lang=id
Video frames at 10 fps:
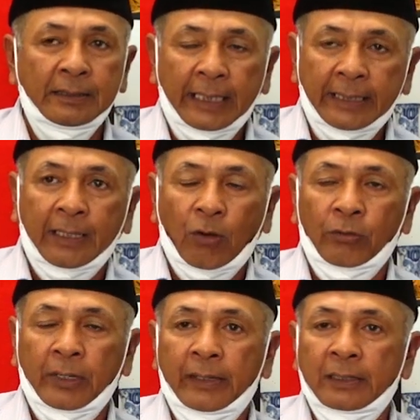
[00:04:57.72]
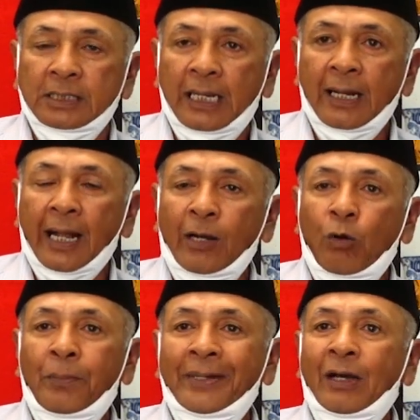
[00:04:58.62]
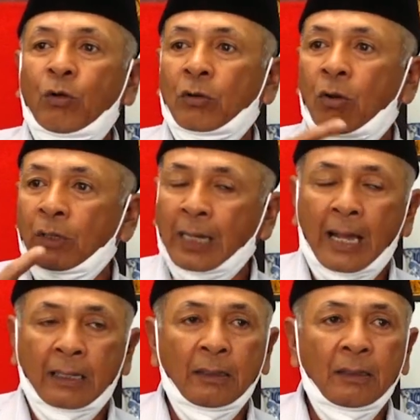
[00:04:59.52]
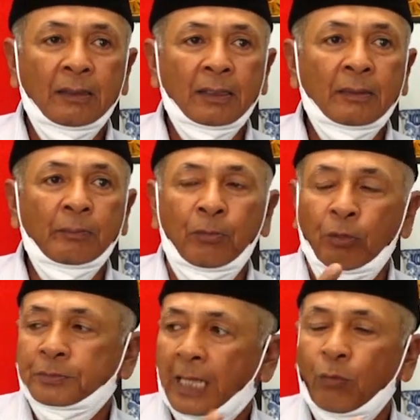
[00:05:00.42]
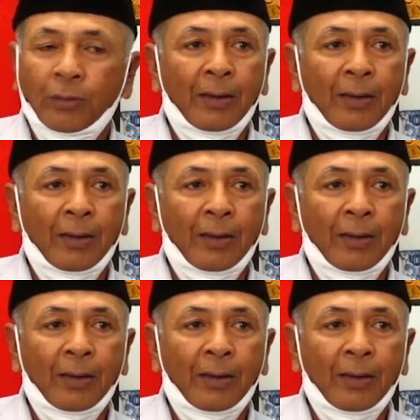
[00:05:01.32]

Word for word: Jadi orang Rejang kalau menegur orang belum tahu